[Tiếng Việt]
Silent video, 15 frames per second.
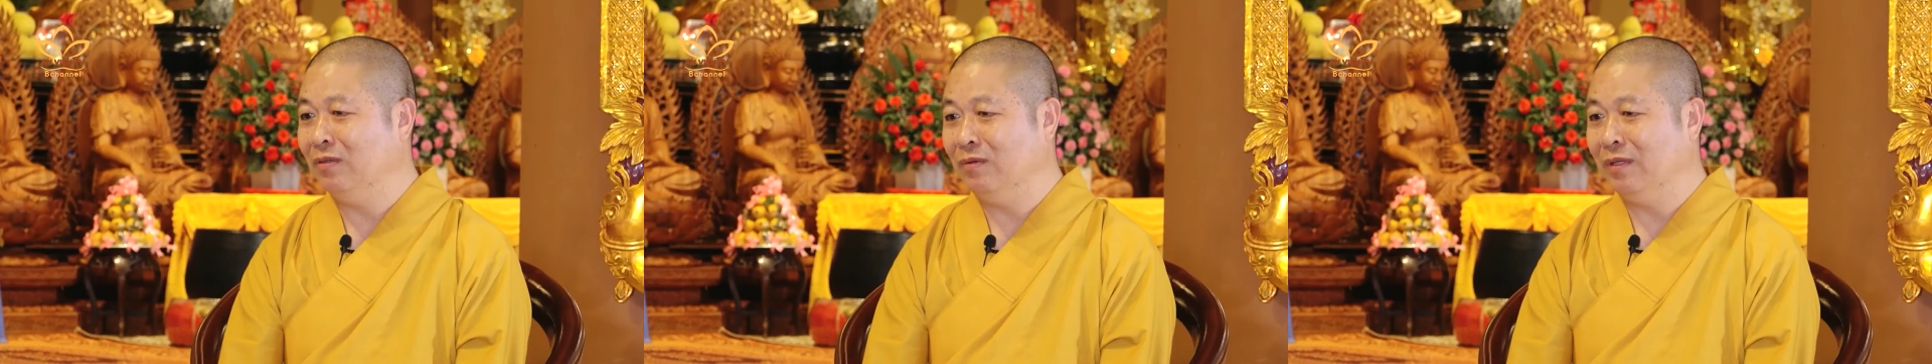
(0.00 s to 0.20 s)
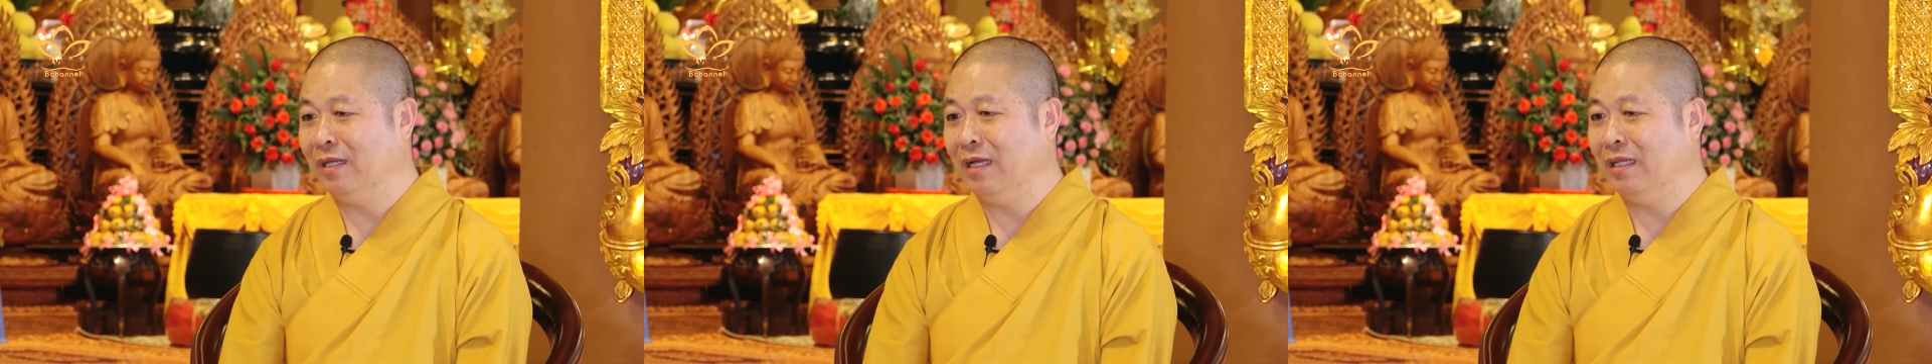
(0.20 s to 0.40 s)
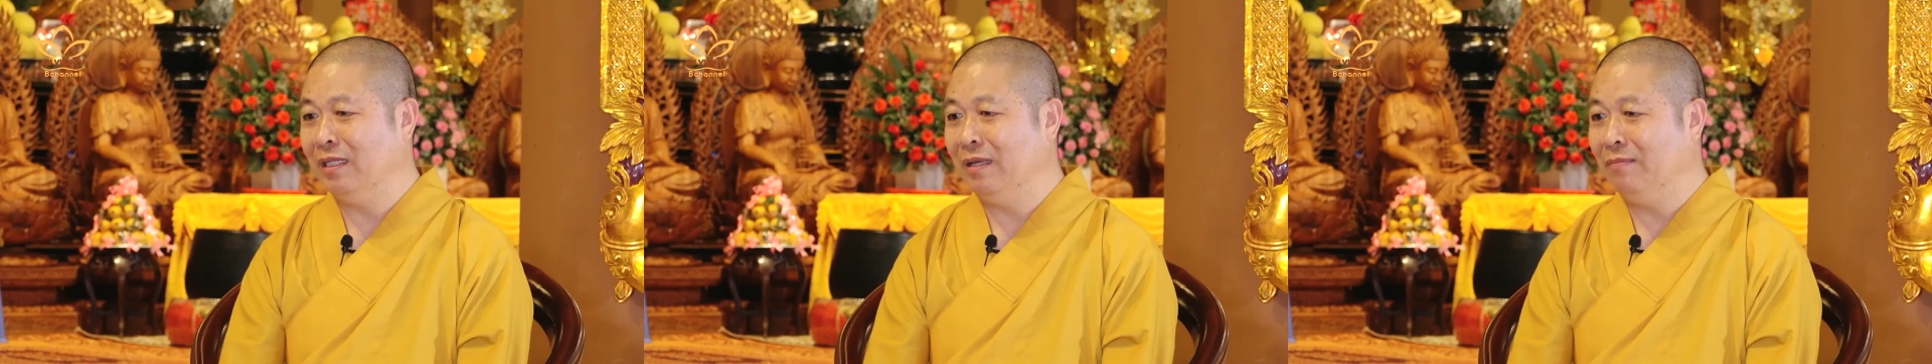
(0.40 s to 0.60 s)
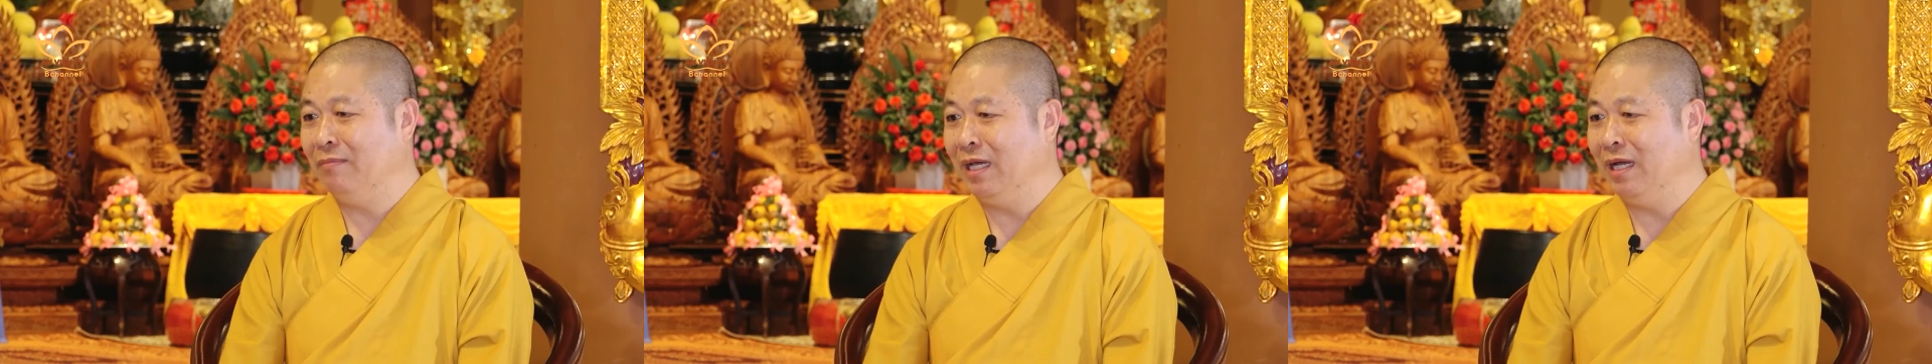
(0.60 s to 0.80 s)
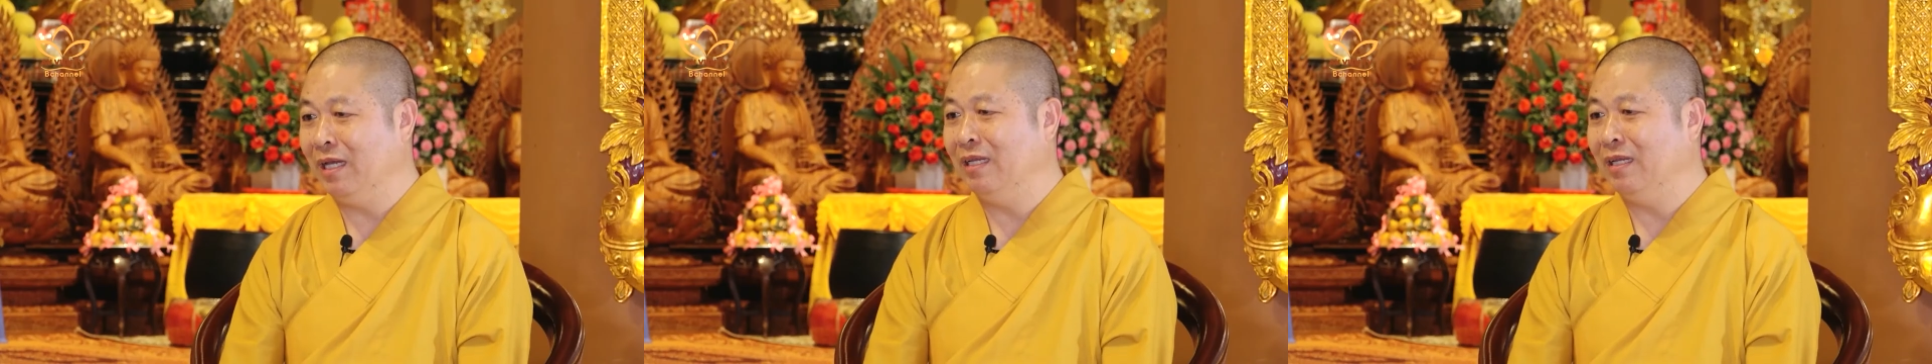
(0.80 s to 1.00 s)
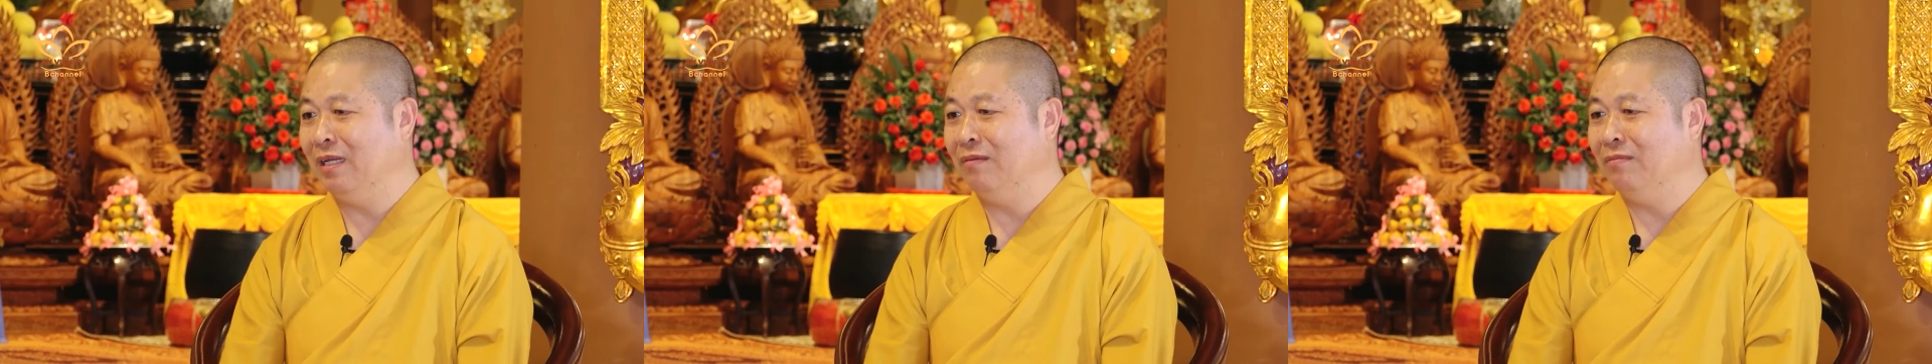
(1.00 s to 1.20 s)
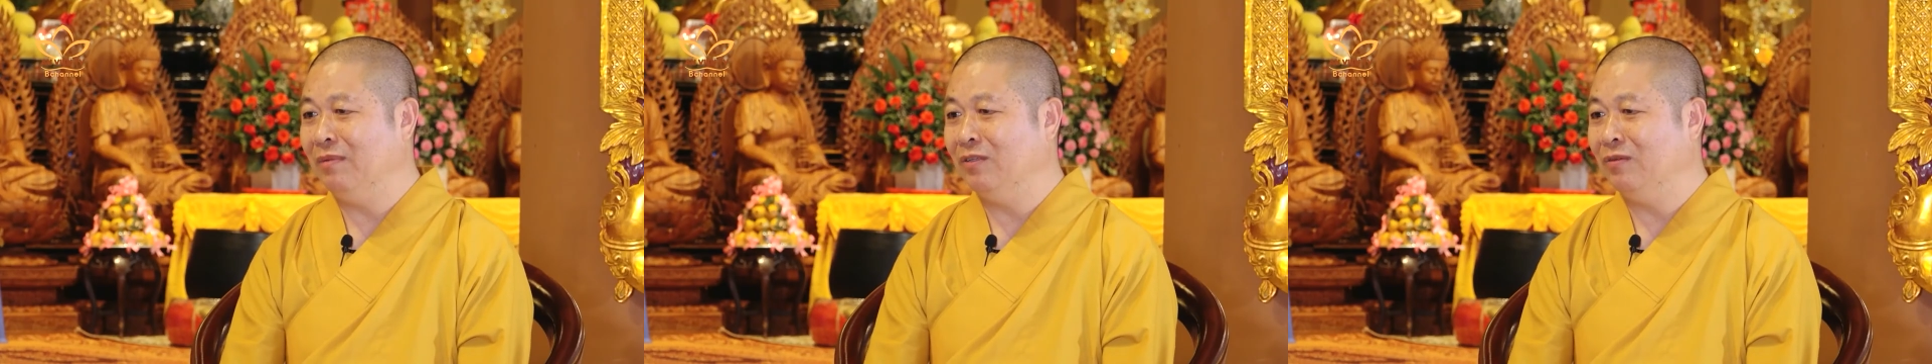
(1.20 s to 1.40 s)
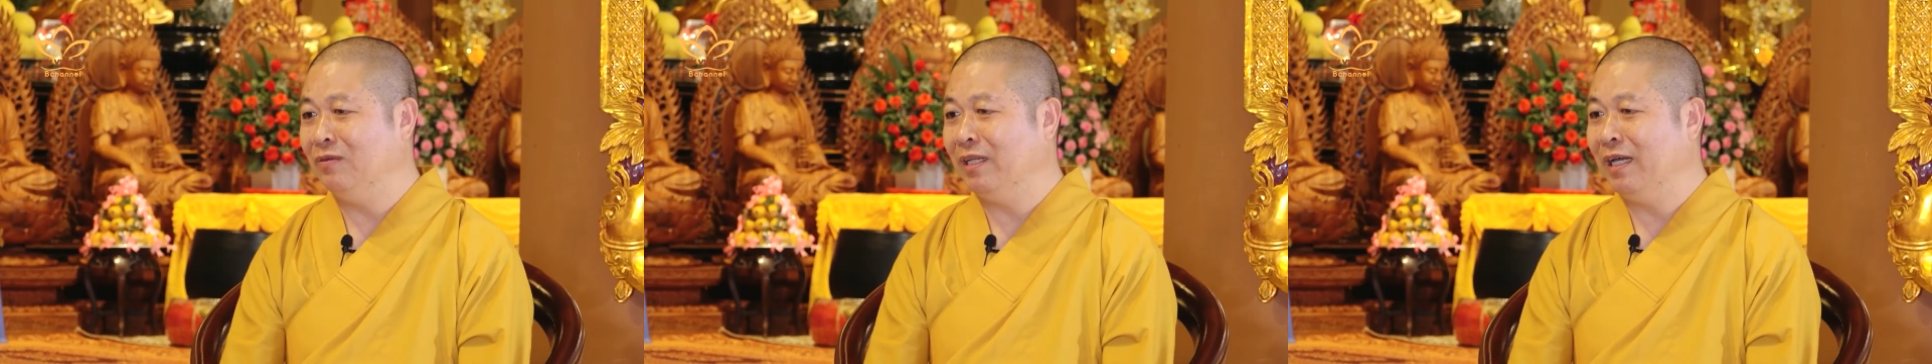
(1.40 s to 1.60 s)
ta tiếp nhận nhưng mà
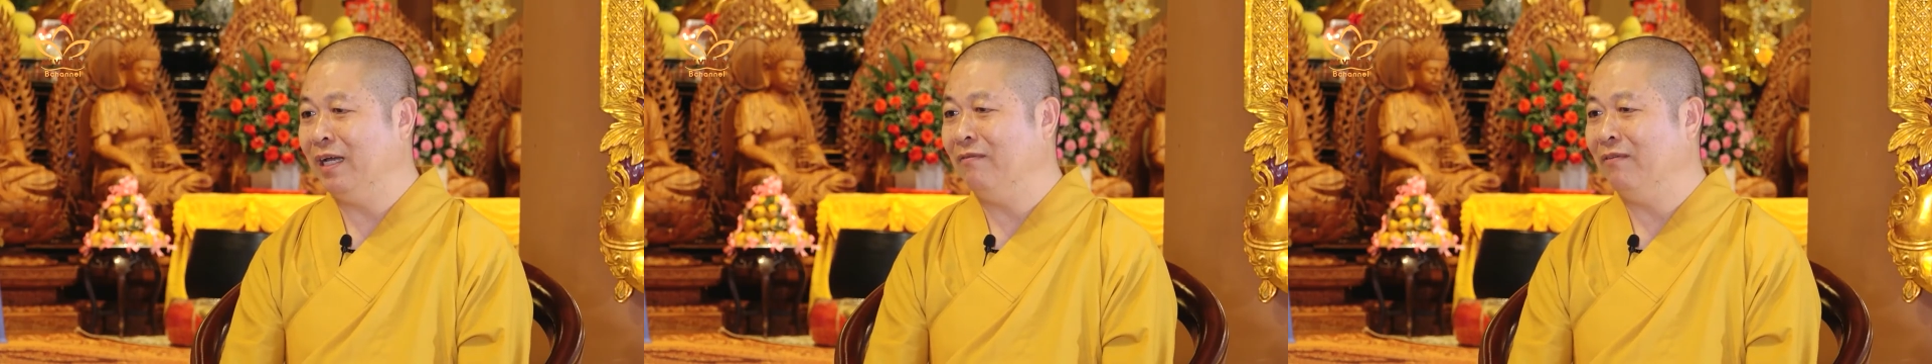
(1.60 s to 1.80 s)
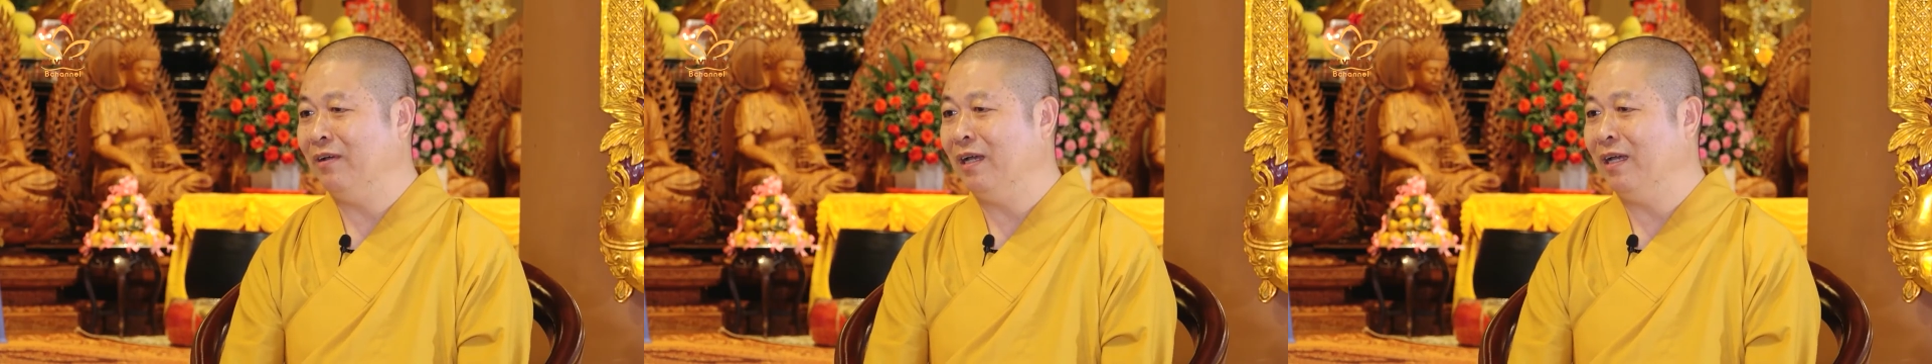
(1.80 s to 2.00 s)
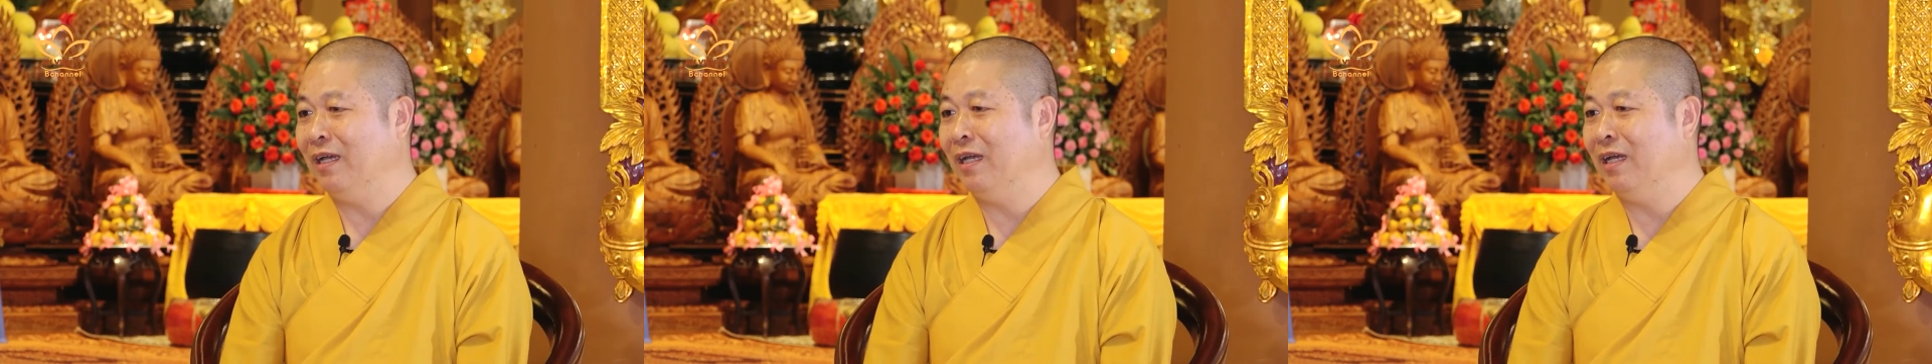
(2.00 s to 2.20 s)
chúng ta phải